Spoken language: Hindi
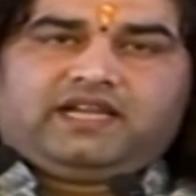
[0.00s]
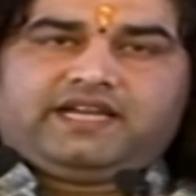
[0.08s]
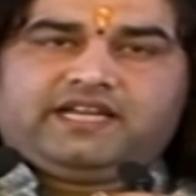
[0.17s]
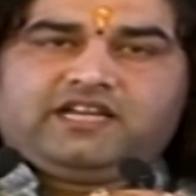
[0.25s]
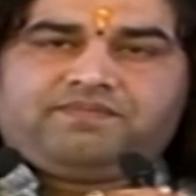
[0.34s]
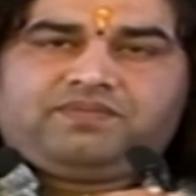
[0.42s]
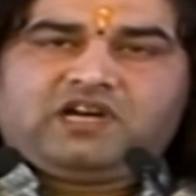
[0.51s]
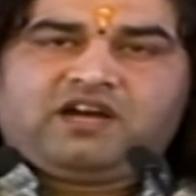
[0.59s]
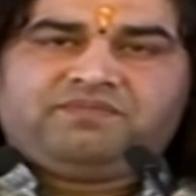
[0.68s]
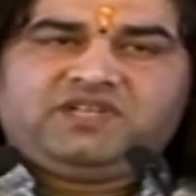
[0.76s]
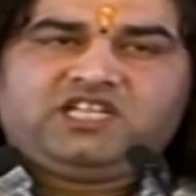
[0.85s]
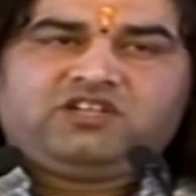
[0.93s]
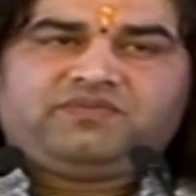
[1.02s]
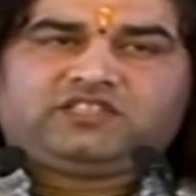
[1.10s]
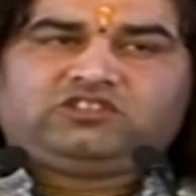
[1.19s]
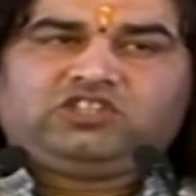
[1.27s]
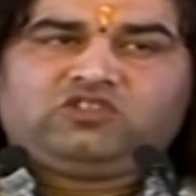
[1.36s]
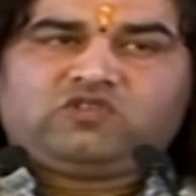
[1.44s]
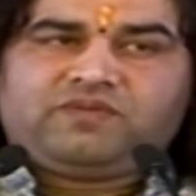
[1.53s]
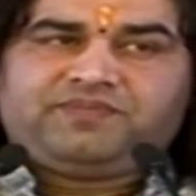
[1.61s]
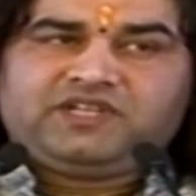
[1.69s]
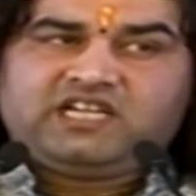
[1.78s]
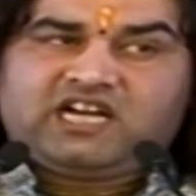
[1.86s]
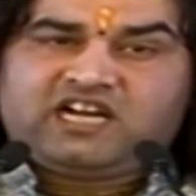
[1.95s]
लेकिन अब अमीर व्यक्ति को
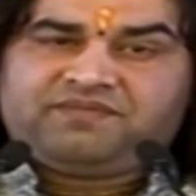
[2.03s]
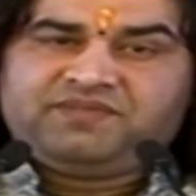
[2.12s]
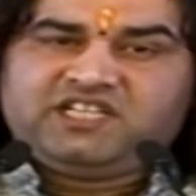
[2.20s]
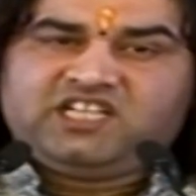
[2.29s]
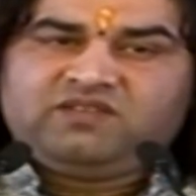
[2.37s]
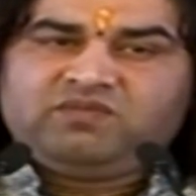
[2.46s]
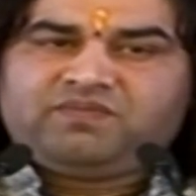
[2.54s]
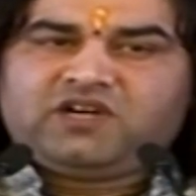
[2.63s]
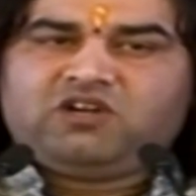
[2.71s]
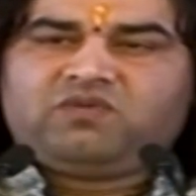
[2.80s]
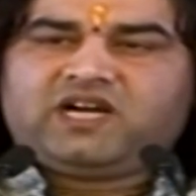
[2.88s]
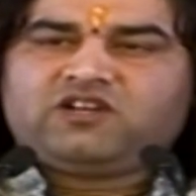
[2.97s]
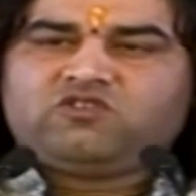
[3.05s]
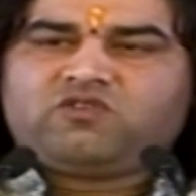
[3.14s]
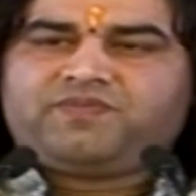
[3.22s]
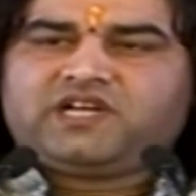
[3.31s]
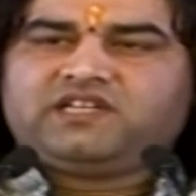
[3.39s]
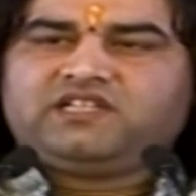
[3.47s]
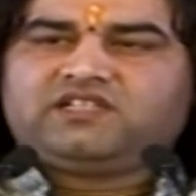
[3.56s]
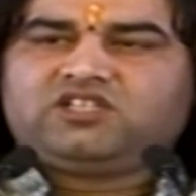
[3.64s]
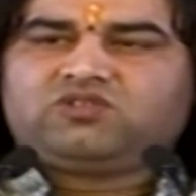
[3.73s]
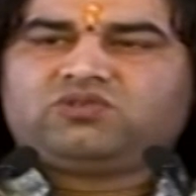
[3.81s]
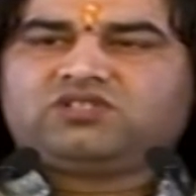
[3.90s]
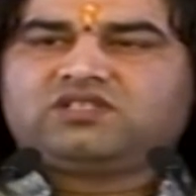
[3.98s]
अपनी अमीरी में भगवान को पाने
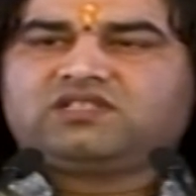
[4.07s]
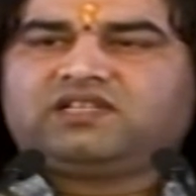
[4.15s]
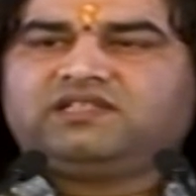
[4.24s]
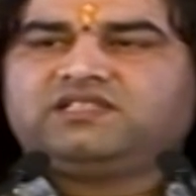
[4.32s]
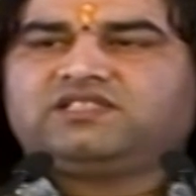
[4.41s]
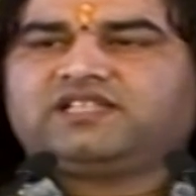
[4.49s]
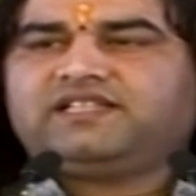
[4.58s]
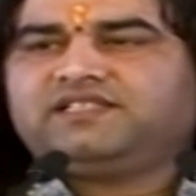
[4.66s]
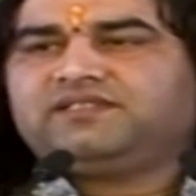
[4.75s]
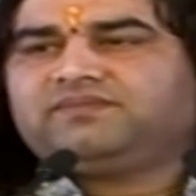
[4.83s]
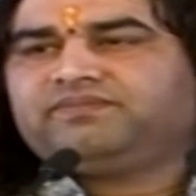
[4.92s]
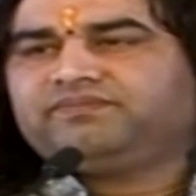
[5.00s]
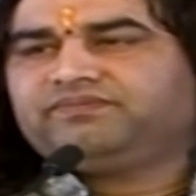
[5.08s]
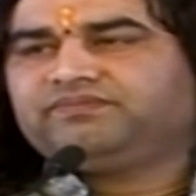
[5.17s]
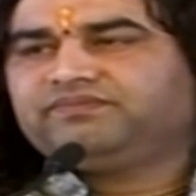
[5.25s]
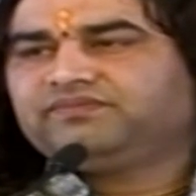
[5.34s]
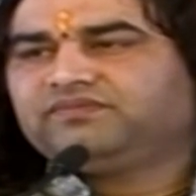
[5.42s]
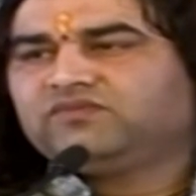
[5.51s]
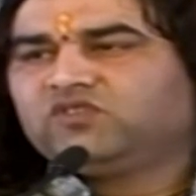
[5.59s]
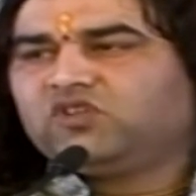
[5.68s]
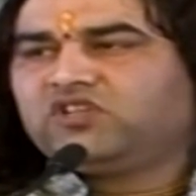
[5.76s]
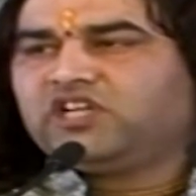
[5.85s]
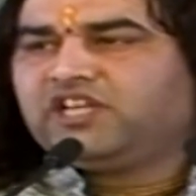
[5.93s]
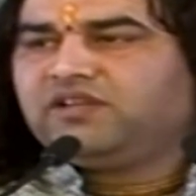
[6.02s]
की कोशिश करनी चाहिए
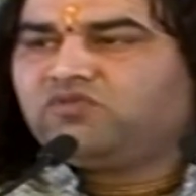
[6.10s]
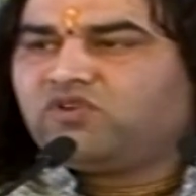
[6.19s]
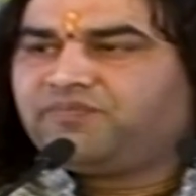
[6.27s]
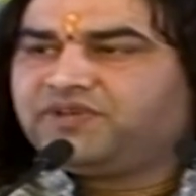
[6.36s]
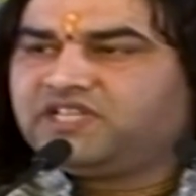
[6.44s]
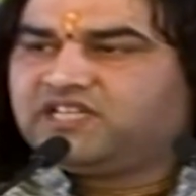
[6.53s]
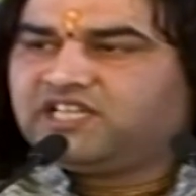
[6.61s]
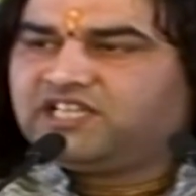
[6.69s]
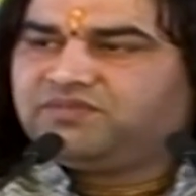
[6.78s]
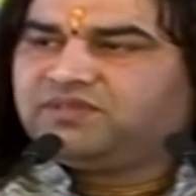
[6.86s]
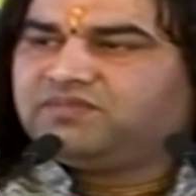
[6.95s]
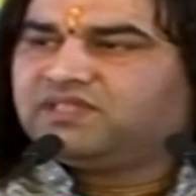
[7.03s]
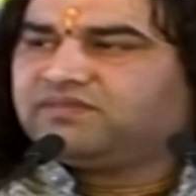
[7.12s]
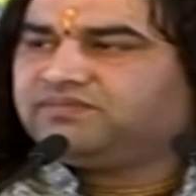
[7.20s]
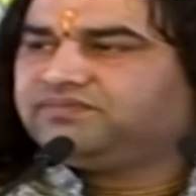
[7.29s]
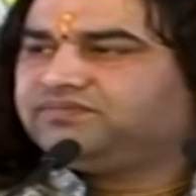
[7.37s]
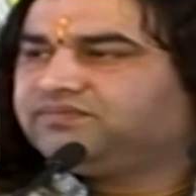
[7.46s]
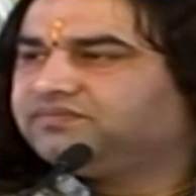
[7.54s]
और गरीब को अपनी गरीबी में